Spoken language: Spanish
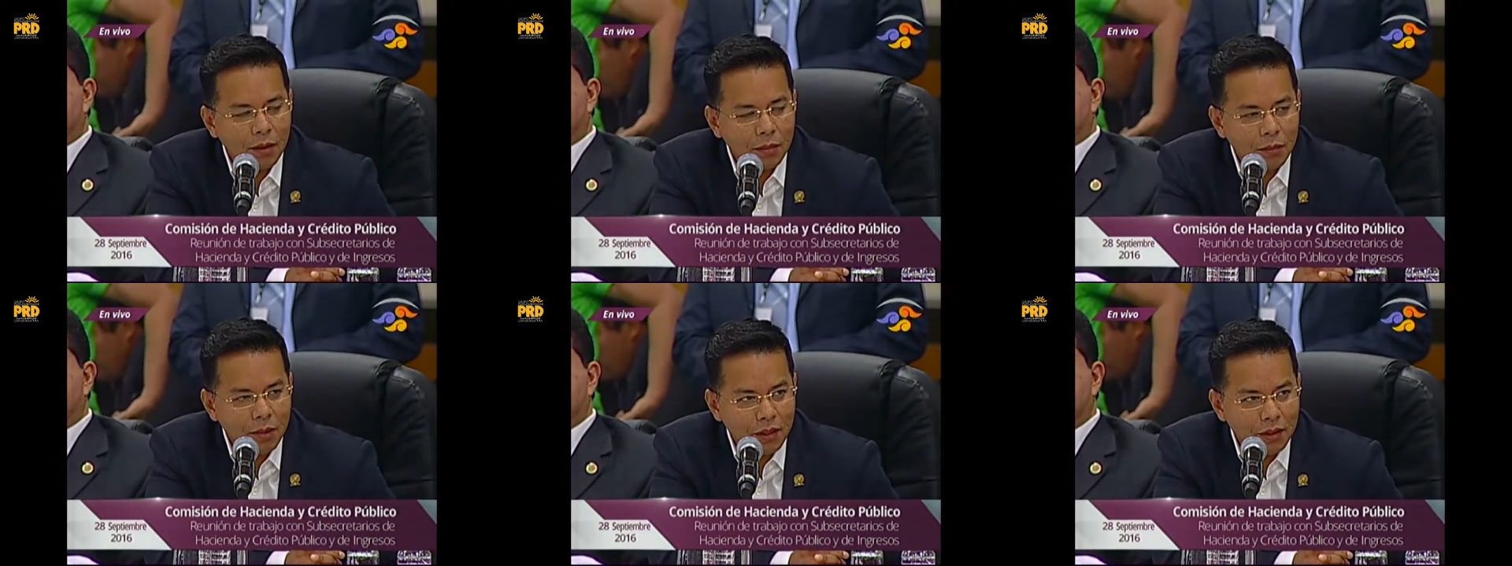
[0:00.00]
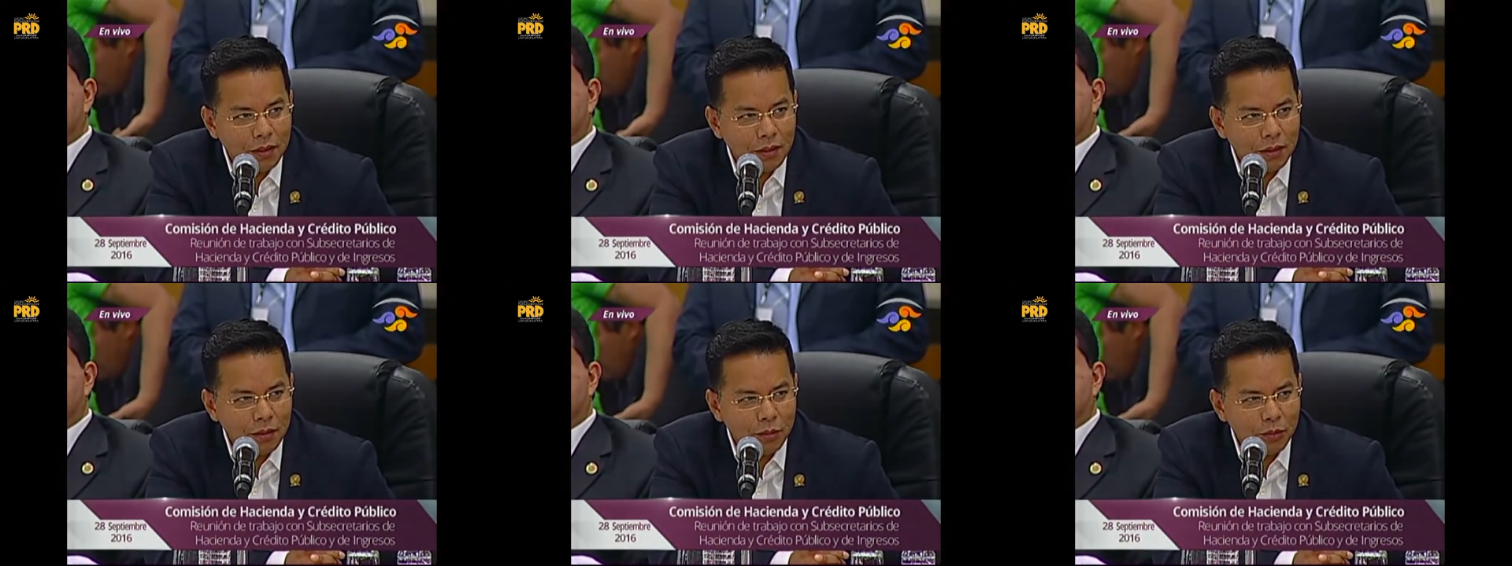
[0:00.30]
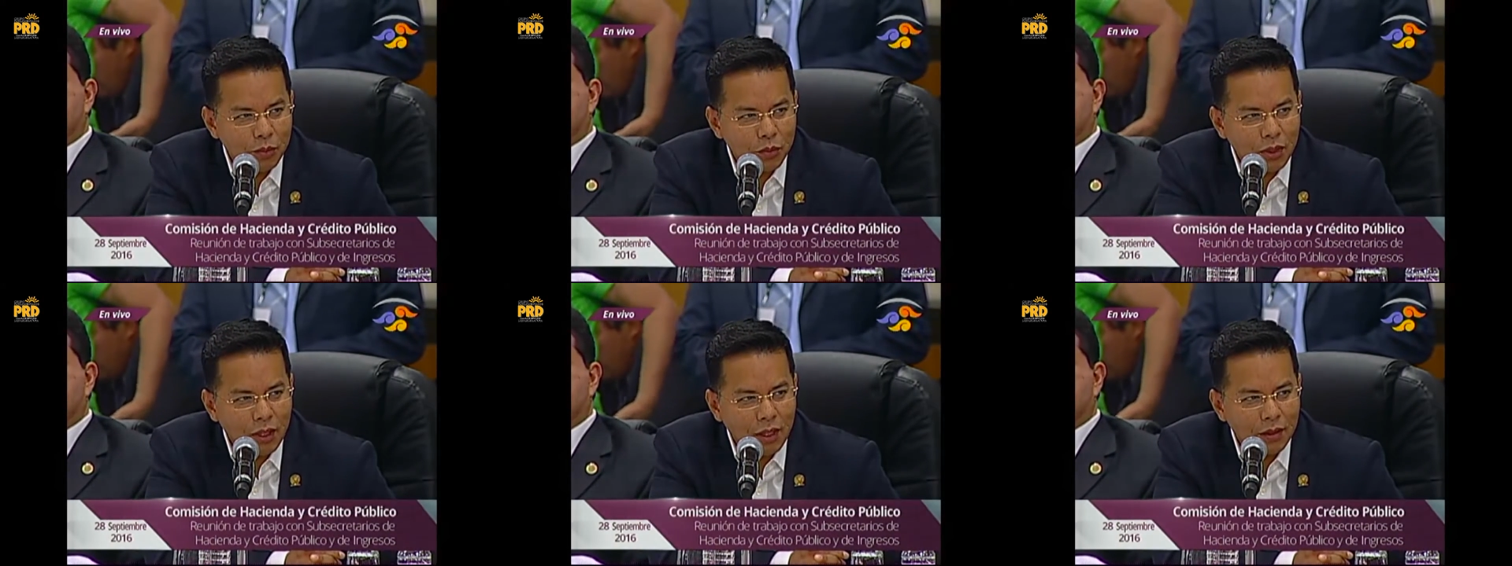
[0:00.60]
Cámara de
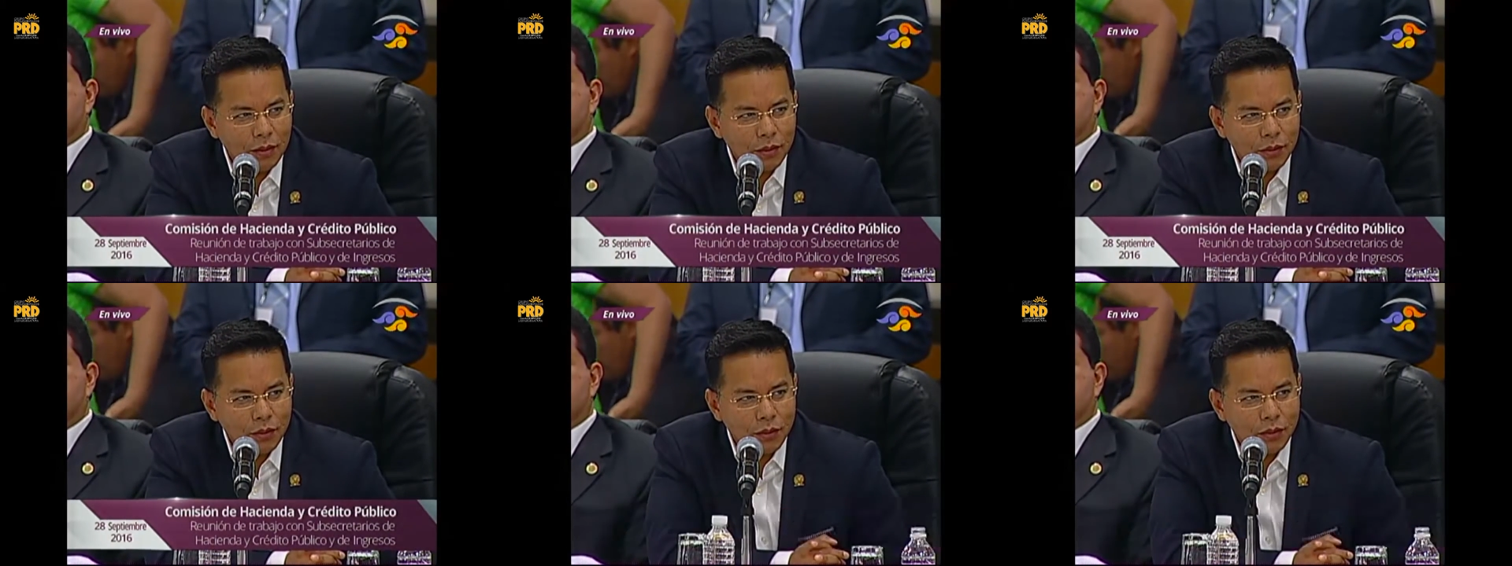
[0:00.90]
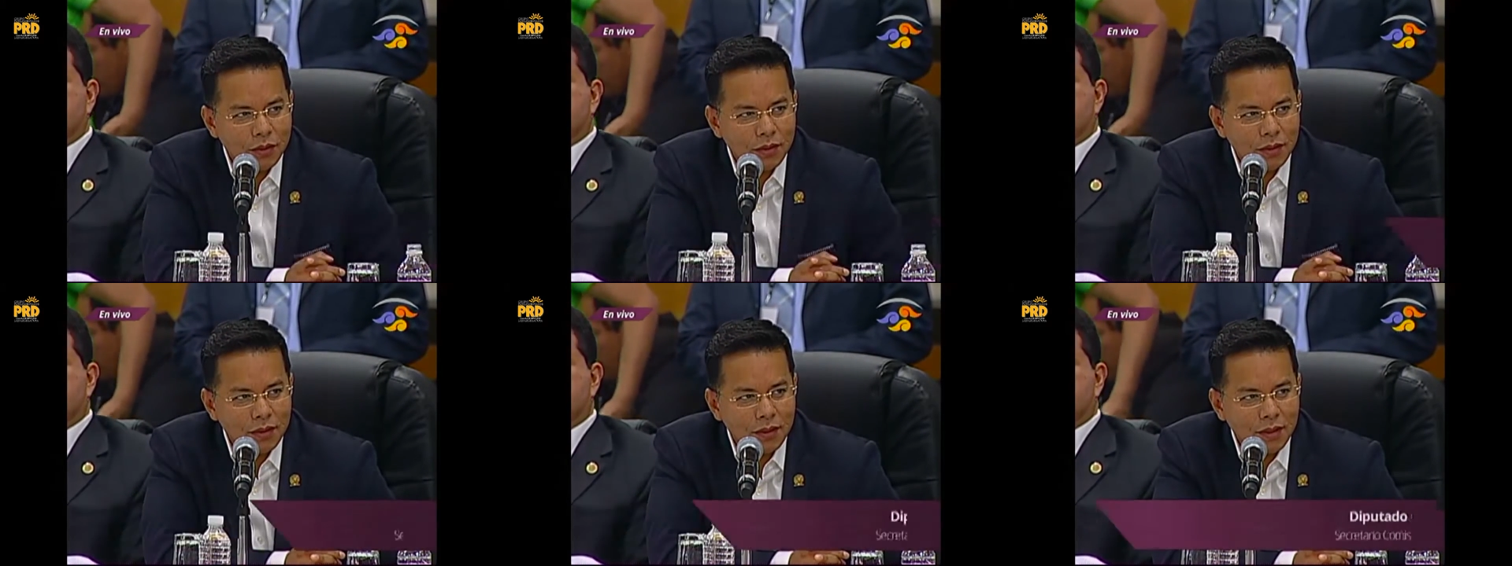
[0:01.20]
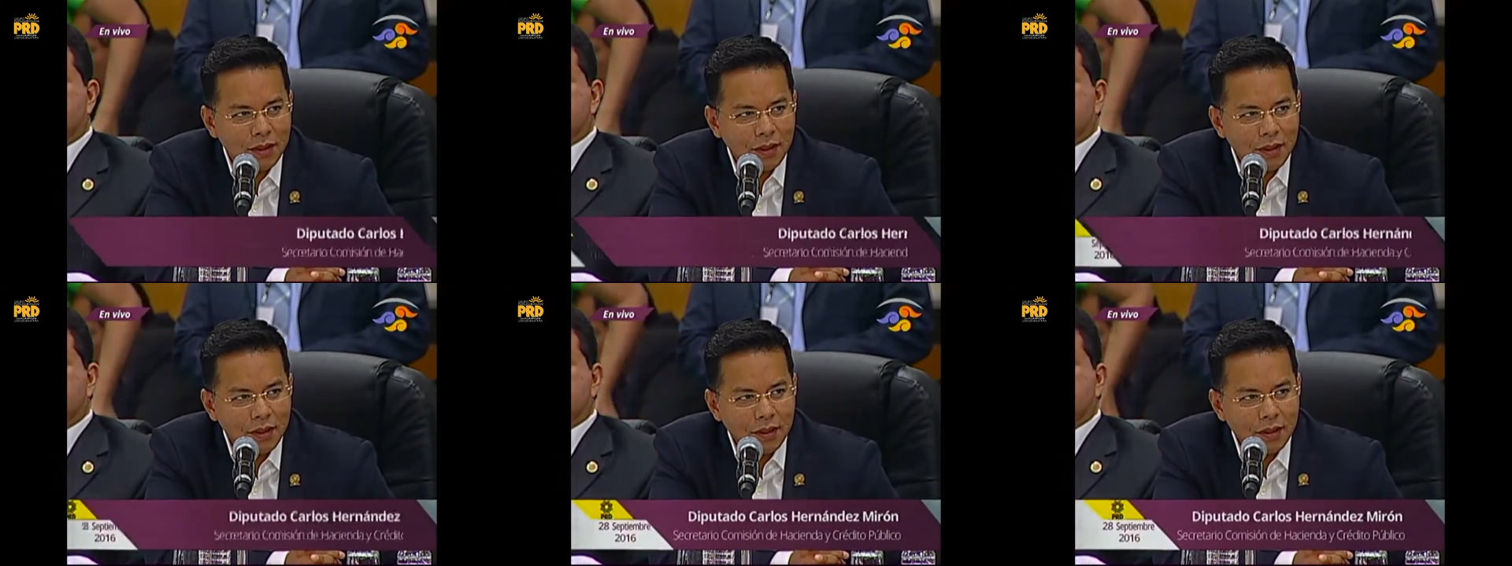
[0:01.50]
Diputados.
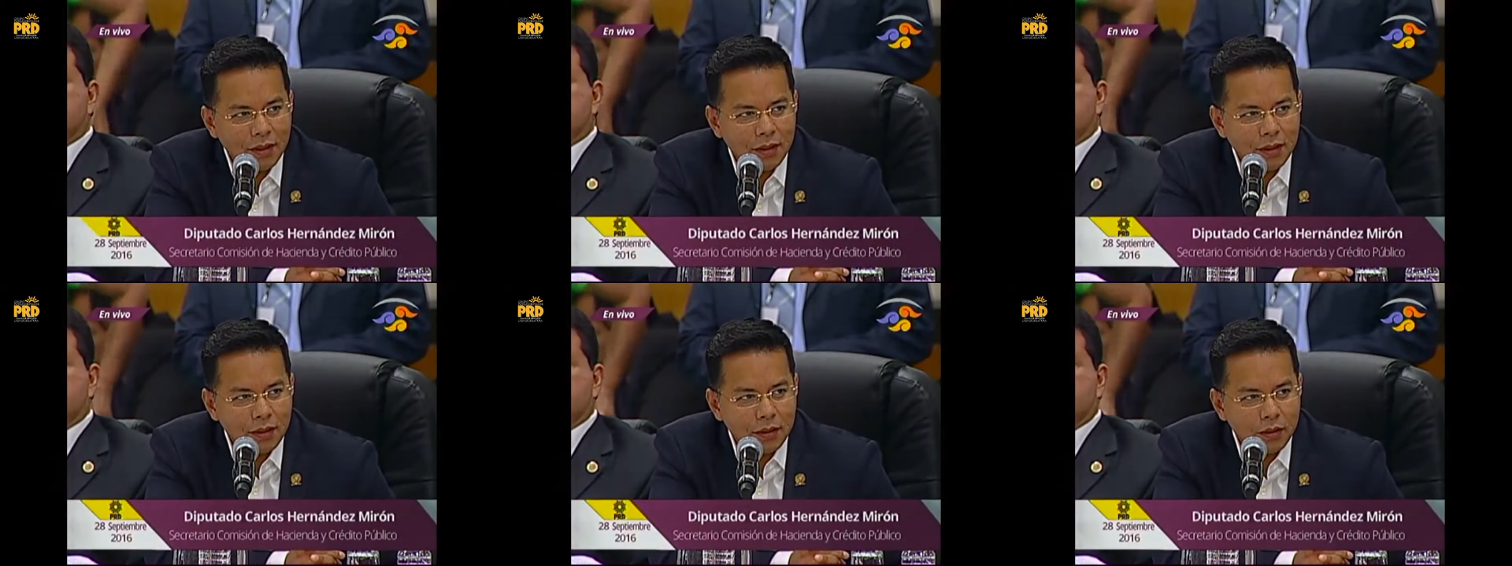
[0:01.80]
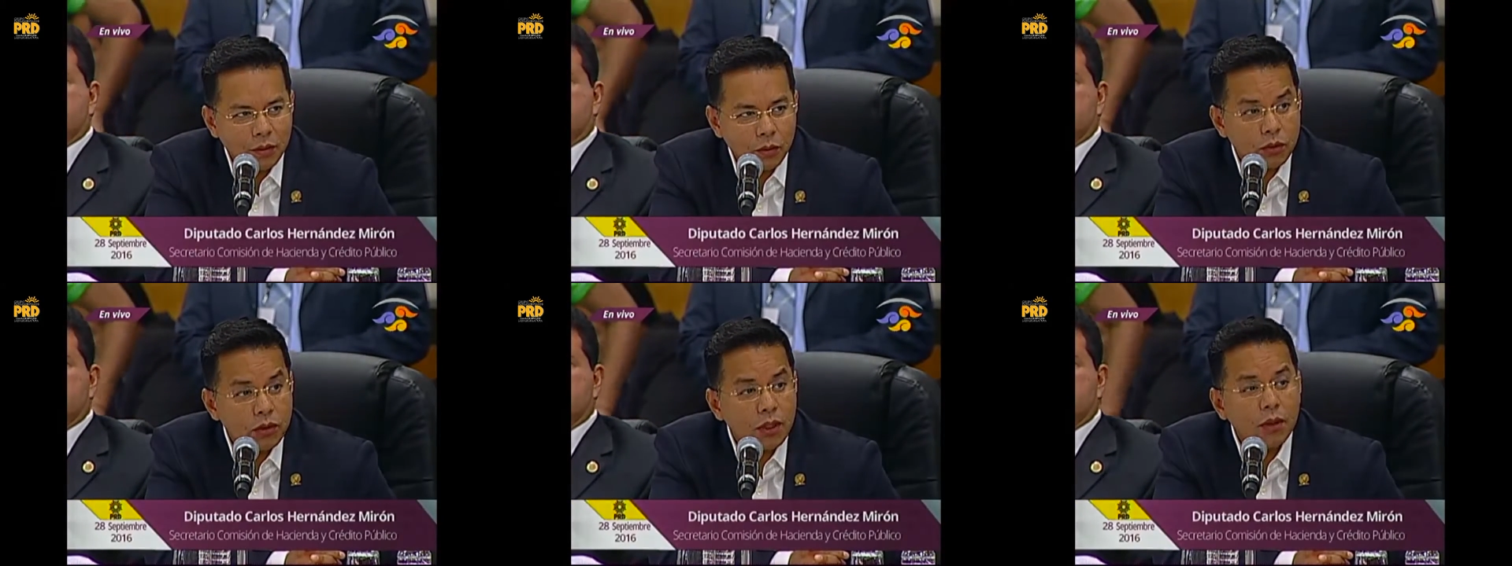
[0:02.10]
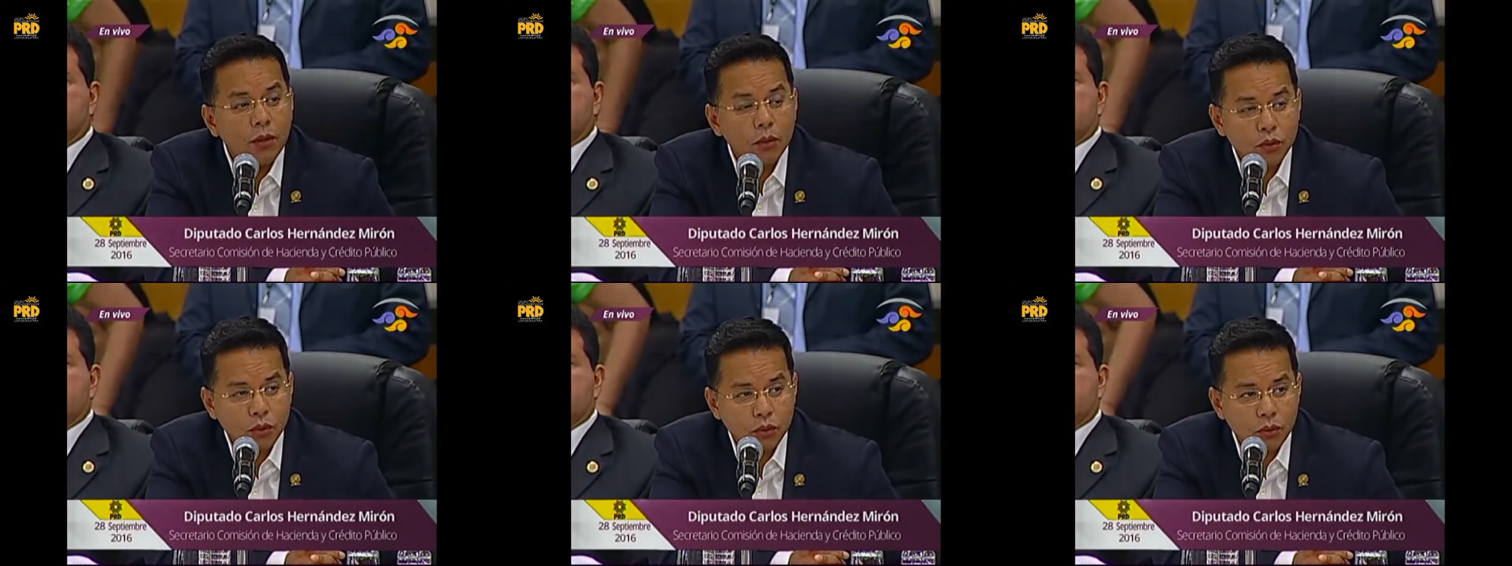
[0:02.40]
Nos
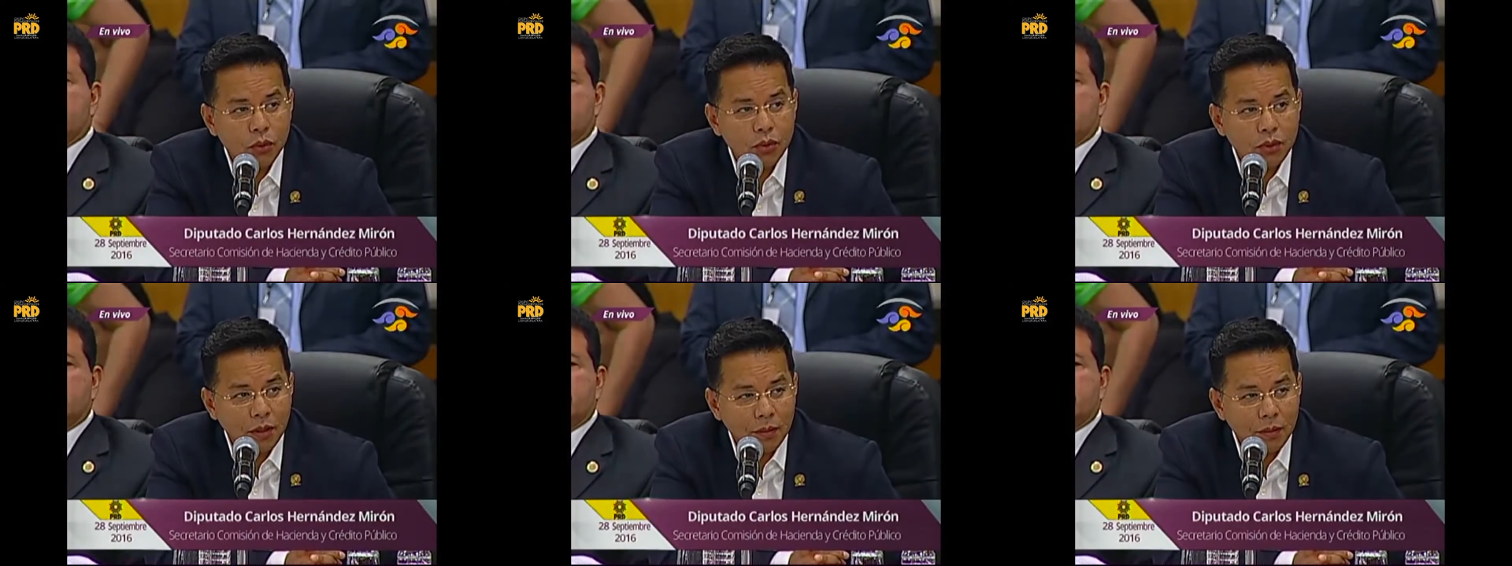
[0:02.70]
da gusto